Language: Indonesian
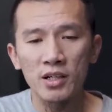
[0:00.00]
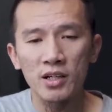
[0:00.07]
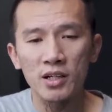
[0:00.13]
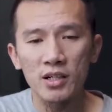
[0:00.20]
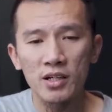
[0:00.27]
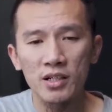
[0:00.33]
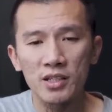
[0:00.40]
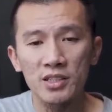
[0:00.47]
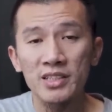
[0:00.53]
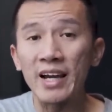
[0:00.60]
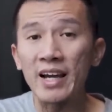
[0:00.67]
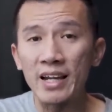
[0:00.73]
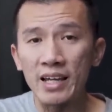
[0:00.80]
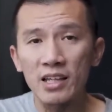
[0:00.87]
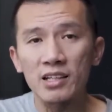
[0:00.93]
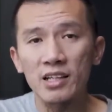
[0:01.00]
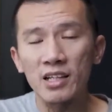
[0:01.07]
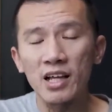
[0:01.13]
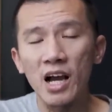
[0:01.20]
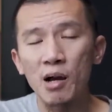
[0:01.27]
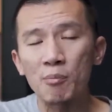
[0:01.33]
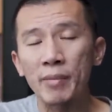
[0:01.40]
uh, sharing
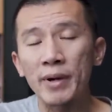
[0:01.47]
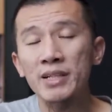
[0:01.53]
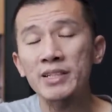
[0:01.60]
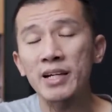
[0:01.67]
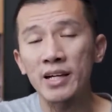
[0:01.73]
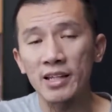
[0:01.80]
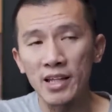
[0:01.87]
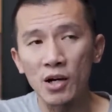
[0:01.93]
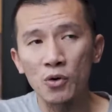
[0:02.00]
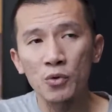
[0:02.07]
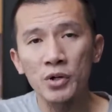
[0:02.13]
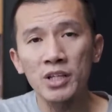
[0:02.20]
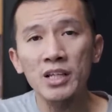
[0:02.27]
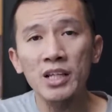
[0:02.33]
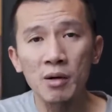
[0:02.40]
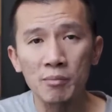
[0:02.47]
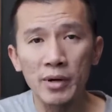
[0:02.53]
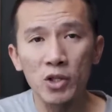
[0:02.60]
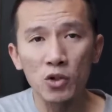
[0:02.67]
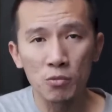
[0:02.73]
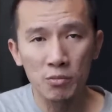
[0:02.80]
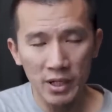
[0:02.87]
tentang apa yang saya ketahui tentang
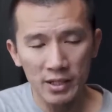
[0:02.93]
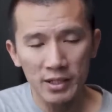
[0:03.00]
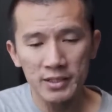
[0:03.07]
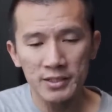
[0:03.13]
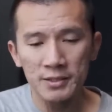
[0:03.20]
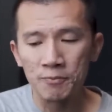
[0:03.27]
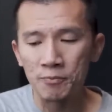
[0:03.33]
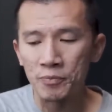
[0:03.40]
Baitul Maqdis.